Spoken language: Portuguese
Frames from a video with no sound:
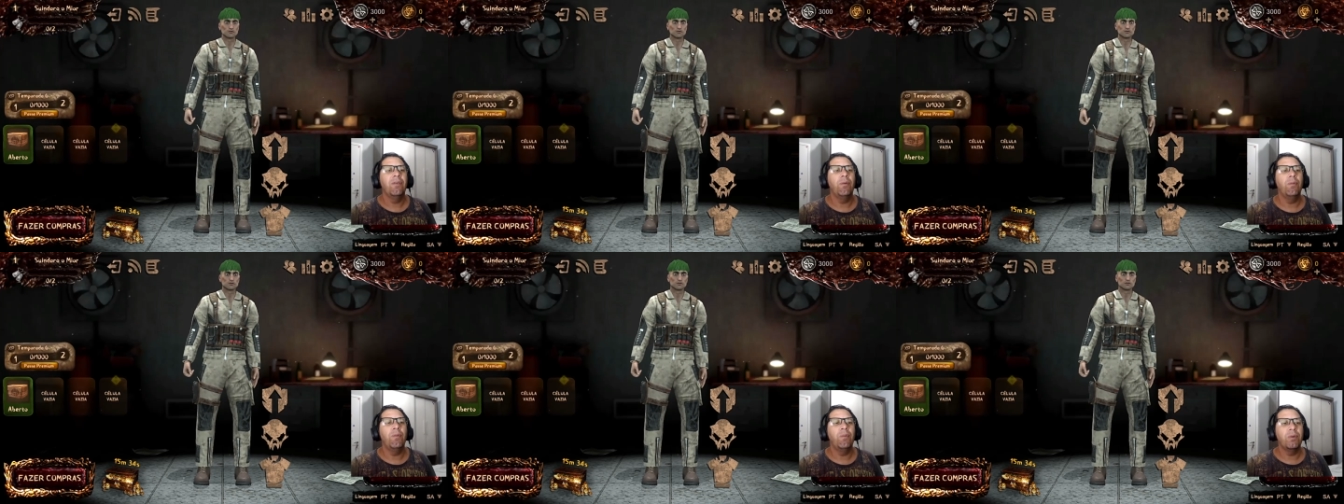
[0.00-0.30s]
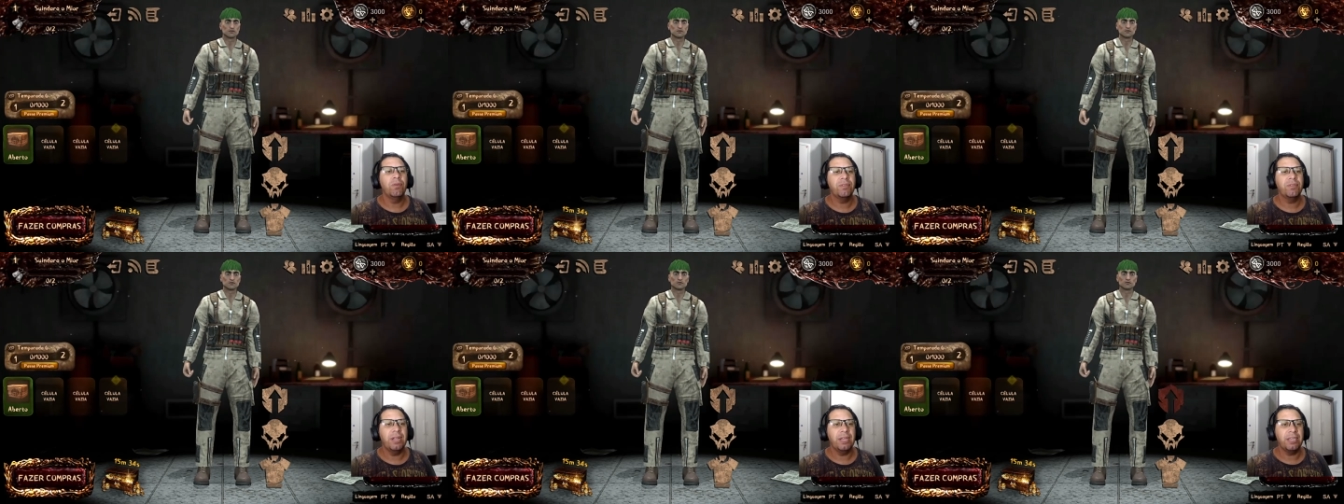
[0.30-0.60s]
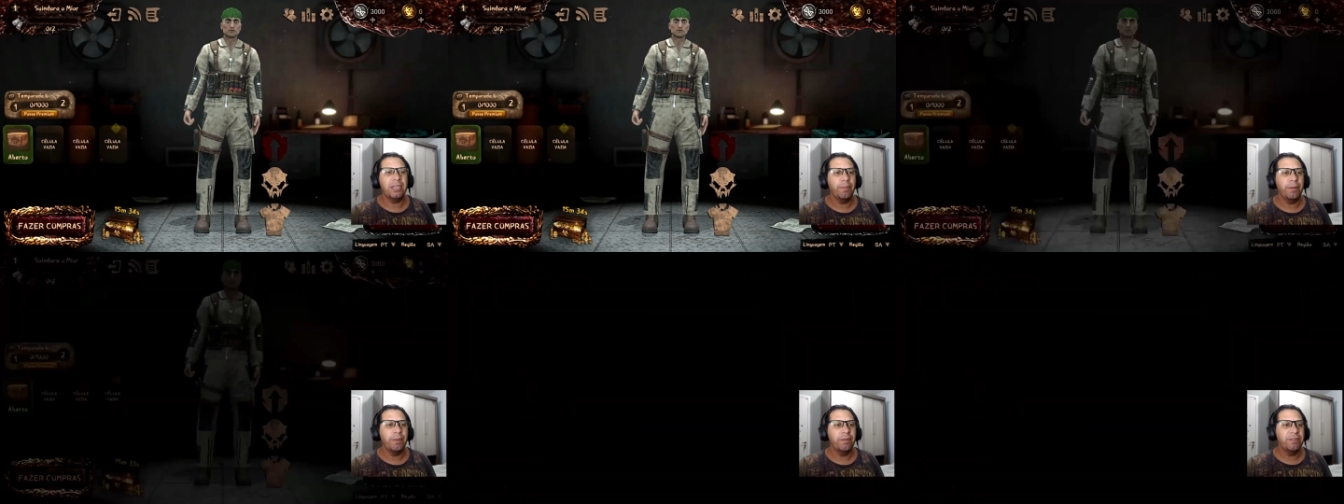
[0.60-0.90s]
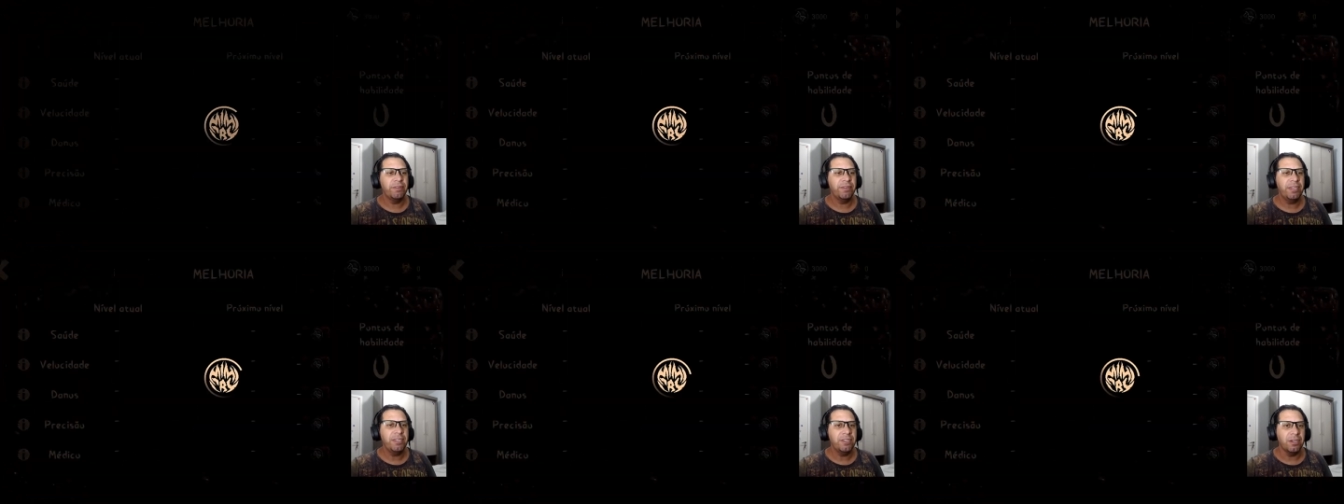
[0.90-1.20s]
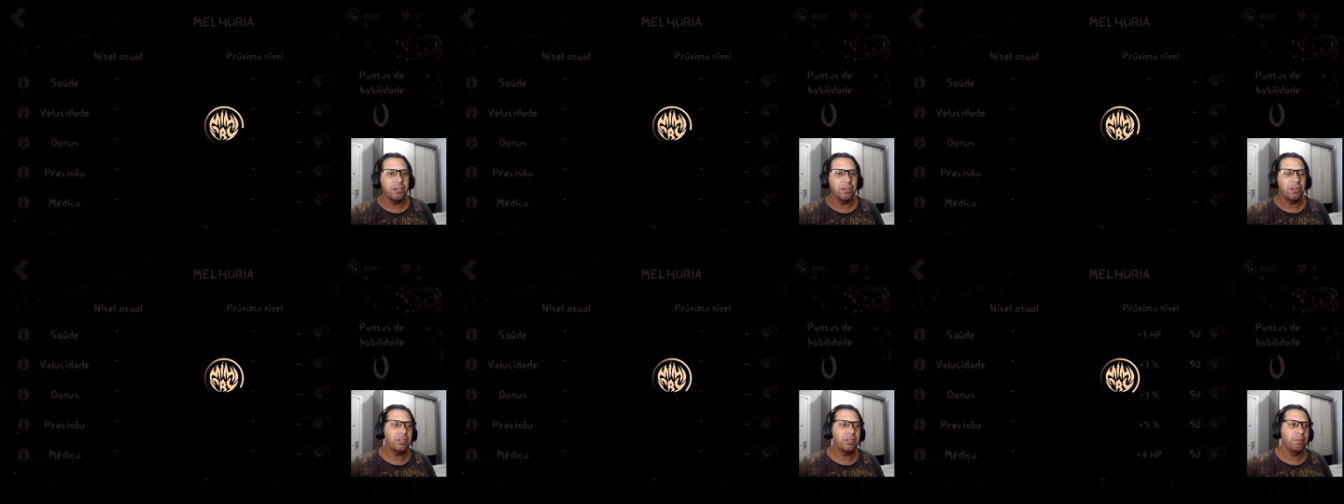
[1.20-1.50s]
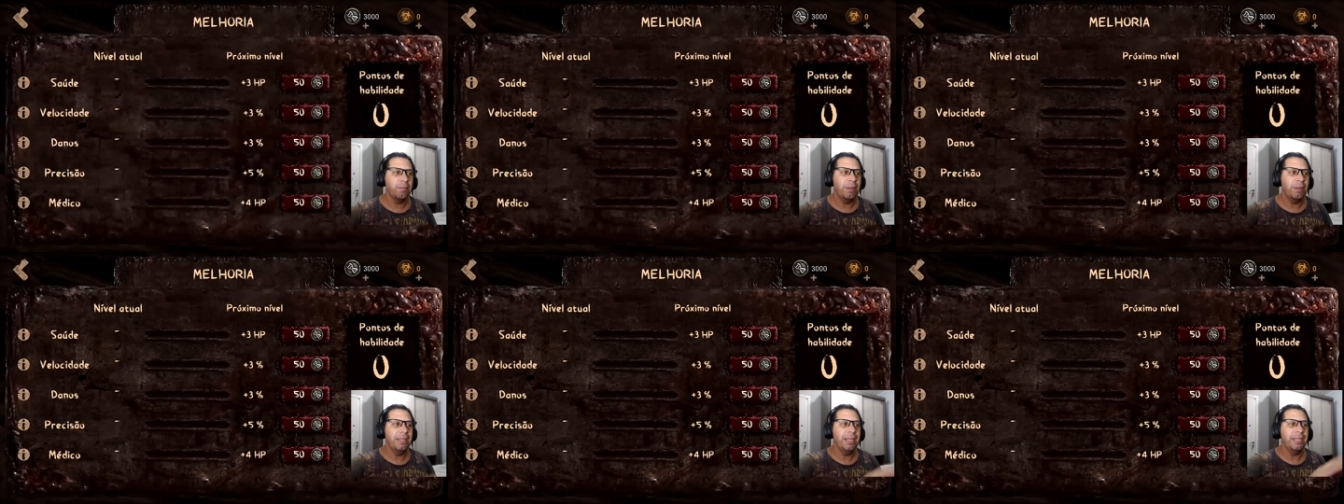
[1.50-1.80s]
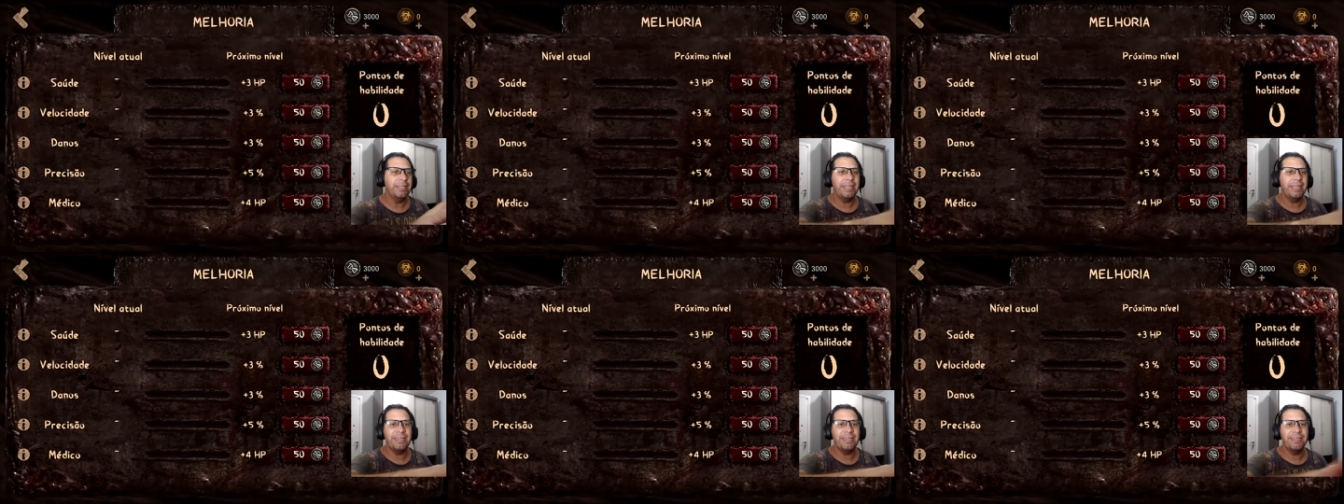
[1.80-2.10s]
Vamos mostrar aqui para vocês, ó, nossa
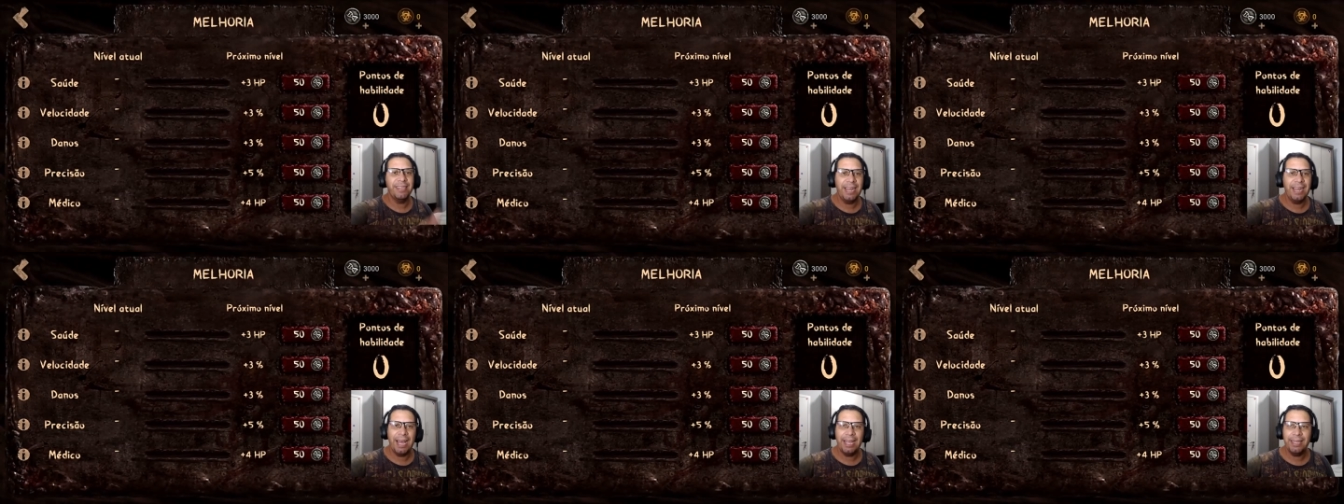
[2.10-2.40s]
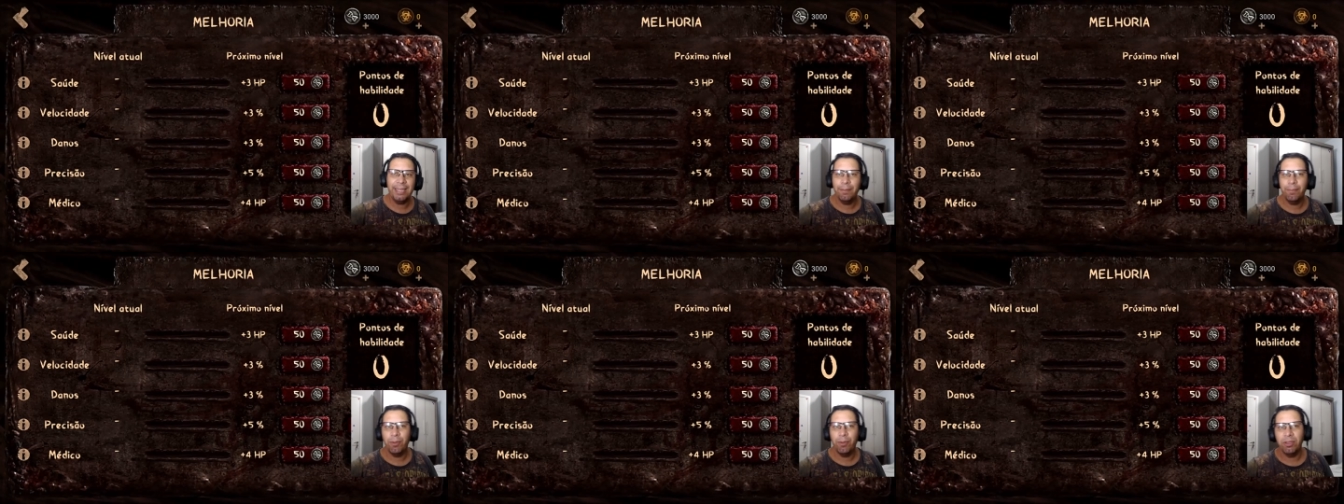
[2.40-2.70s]
habilidade tá zerada,